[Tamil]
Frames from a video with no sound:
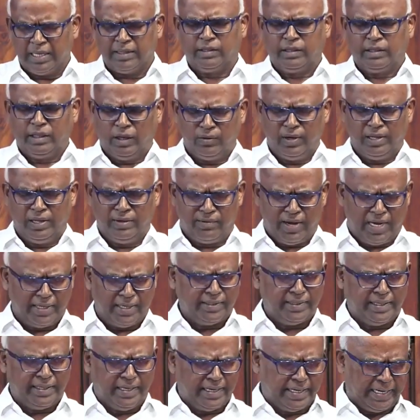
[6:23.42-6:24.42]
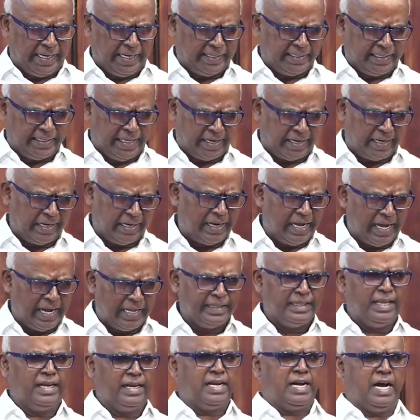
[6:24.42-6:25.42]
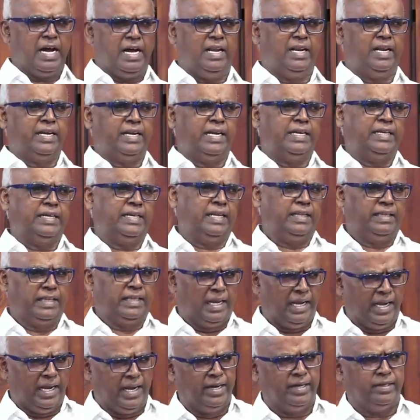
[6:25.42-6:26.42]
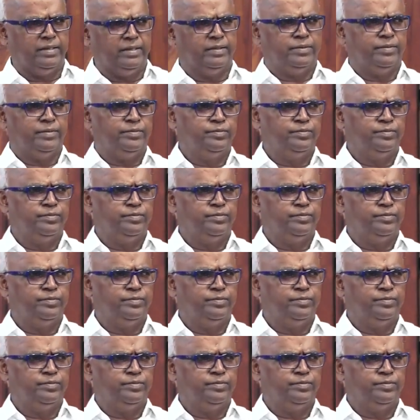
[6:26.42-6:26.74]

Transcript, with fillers: கத்தருடைய வார்த்தை கேட்டார்கள் அந்த காலகட்டத்தில்